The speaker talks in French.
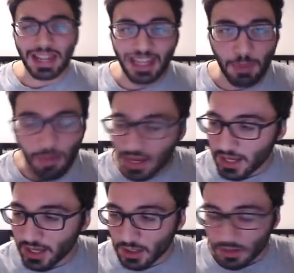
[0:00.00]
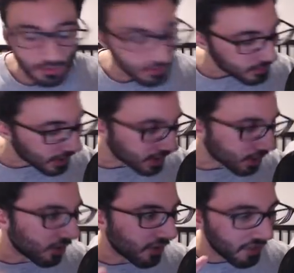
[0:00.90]
gars, bye bye les gars.
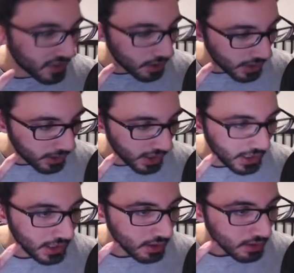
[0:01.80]
Attends, on, va tendre l'oreille les gars.